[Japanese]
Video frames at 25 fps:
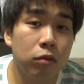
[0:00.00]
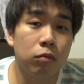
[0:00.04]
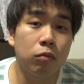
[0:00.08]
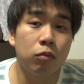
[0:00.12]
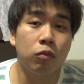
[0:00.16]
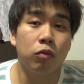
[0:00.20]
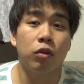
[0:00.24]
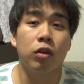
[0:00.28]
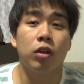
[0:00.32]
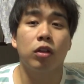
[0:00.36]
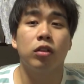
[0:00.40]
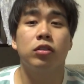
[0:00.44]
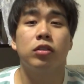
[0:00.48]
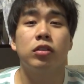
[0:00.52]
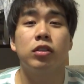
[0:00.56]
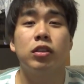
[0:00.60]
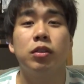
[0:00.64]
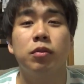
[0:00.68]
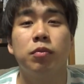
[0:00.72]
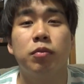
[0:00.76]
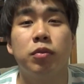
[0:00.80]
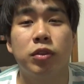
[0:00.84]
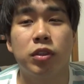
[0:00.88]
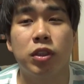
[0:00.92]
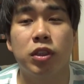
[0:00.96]
もう俺が
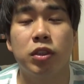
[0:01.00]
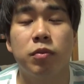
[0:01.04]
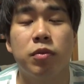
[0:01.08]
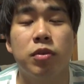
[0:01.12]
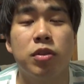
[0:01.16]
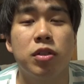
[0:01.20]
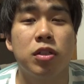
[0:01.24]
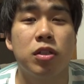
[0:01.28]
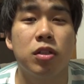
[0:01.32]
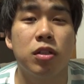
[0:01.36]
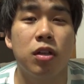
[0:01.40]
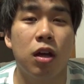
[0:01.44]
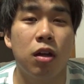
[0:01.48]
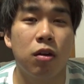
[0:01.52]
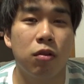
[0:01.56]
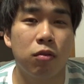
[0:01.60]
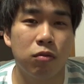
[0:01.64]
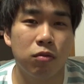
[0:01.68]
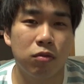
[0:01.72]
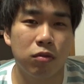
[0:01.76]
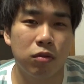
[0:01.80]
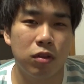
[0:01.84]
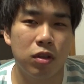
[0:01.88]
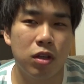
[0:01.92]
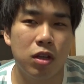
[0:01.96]
全部説明しあ
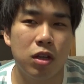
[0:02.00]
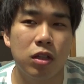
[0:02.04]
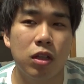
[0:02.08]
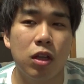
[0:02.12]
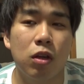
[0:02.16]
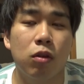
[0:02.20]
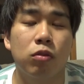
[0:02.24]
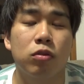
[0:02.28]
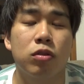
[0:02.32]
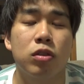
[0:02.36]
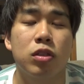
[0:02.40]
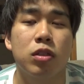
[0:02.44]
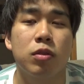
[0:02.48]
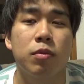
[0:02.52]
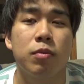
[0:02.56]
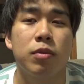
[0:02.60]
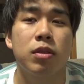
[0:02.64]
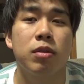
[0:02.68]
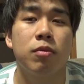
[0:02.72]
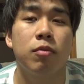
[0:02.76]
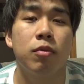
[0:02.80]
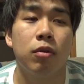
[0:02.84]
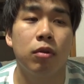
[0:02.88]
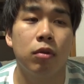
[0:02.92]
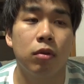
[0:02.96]
の聞きたいこと説明
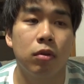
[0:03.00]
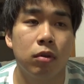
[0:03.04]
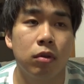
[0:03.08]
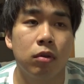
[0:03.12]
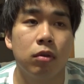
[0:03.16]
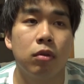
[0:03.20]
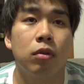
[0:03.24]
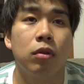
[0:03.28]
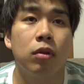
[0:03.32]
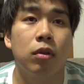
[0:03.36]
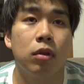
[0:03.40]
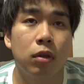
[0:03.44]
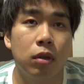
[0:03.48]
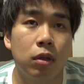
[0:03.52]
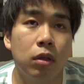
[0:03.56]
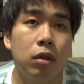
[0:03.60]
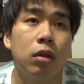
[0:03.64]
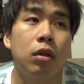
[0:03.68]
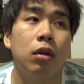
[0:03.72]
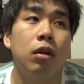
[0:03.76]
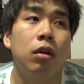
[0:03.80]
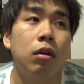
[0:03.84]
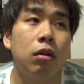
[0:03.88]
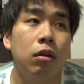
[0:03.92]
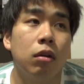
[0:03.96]
しても「
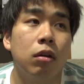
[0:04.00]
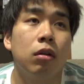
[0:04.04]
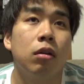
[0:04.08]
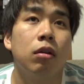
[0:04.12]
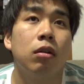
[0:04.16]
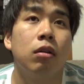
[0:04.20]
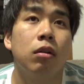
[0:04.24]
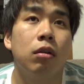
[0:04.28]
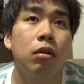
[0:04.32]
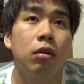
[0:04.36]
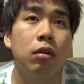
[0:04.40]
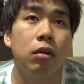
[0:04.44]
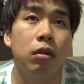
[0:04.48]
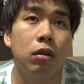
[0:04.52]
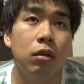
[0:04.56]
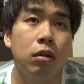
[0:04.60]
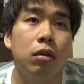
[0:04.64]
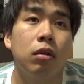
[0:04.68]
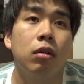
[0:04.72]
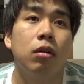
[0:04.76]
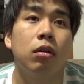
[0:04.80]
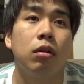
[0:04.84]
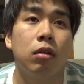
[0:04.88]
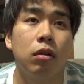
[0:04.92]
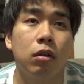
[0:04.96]
はああ
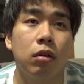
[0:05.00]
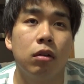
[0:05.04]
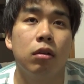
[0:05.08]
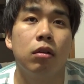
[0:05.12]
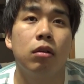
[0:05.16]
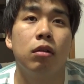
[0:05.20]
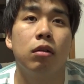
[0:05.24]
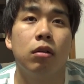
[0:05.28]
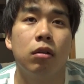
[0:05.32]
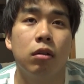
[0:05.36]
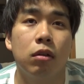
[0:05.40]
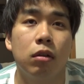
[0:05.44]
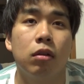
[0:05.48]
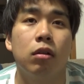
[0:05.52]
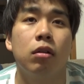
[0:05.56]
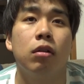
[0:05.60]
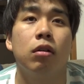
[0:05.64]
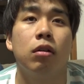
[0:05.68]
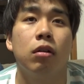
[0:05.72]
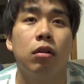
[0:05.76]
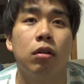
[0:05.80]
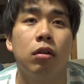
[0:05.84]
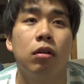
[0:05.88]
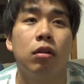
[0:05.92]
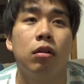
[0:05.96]
あは
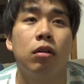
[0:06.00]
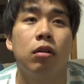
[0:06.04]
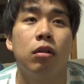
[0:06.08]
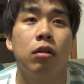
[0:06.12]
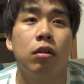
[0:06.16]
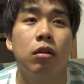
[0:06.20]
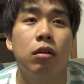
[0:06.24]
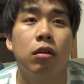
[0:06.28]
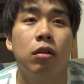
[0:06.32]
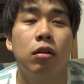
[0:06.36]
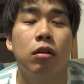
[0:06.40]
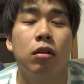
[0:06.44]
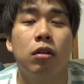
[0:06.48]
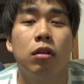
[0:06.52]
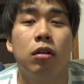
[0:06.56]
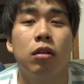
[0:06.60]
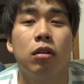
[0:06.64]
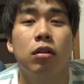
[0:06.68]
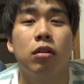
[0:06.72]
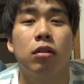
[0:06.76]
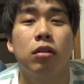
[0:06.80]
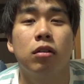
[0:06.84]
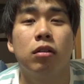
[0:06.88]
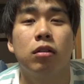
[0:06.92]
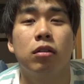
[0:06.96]

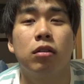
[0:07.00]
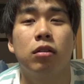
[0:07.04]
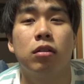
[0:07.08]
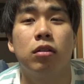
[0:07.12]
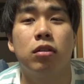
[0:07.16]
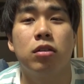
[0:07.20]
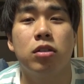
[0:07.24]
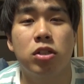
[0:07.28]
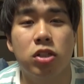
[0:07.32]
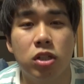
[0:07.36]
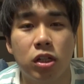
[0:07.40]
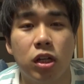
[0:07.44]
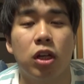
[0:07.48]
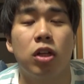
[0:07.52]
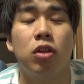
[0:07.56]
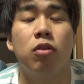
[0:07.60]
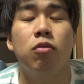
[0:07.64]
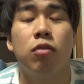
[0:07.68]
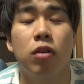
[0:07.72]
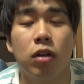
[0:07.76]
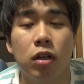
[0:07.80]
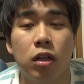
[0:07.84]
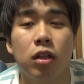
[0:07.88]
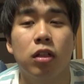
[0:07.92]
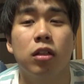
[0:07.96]
あ」しか言
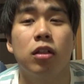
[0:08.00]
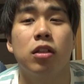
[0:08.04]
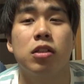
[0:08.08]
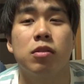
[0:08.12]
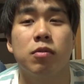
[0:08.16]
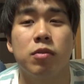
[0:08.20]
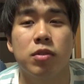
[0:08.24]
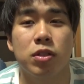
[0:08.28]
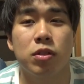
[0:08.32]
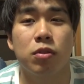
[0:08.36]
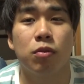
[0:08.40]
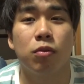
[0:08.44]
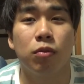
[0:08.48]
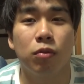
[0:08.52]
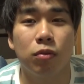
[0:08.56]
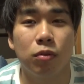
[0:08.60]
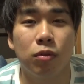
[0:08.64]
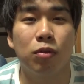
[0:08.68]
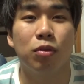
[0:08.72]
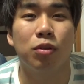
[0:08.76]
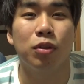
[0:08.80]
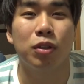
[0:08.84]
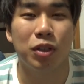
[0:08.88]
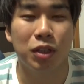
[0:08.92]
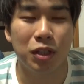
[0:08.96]
わないんですマジで本
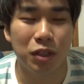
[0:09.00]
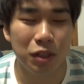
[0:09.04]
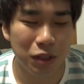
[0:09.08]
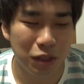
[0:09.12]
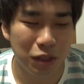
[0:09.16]
当に